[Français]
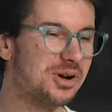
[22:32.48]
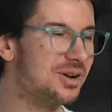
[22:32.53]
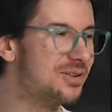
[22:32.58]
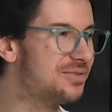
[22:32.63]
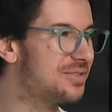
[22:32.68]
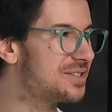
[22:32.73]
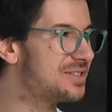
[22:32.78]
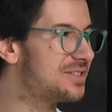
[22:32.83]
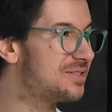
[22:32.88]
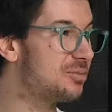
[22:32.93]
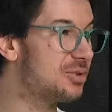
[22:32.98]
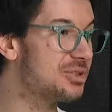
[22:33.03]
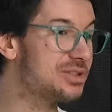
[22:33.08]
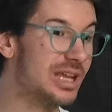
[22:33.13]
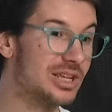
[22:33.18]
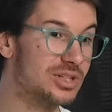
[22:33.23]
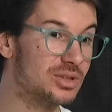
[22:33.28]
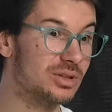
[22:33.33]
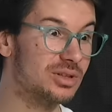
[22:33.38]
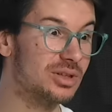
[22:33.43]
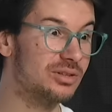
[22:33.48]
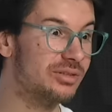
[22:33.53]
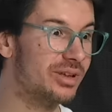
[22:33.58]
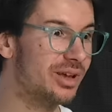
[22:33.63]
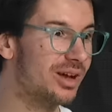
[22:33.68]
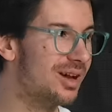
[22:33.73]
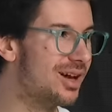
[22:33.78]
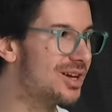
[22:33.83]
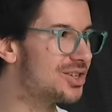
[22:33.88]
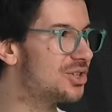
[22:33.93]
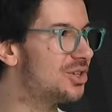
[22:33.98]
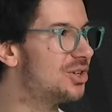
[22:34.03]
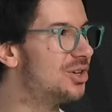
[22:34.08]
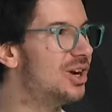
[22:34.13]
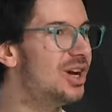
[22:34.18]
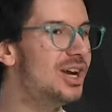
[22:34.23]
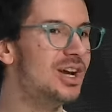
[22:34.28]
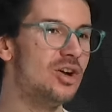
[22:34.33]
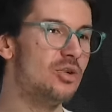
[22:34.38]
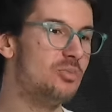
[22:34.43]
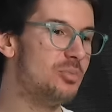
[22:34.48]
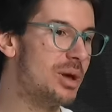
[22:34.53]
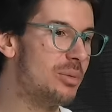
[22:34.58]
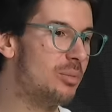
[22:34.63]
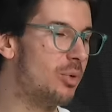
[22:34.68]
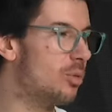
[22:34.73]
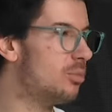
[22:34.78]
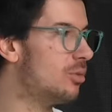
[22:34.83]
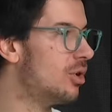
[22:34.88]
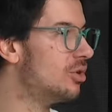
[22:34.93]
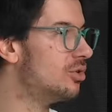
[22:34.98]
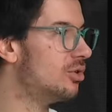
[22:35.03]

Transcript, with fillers: Effectivement, ça ressort des virages, même en mode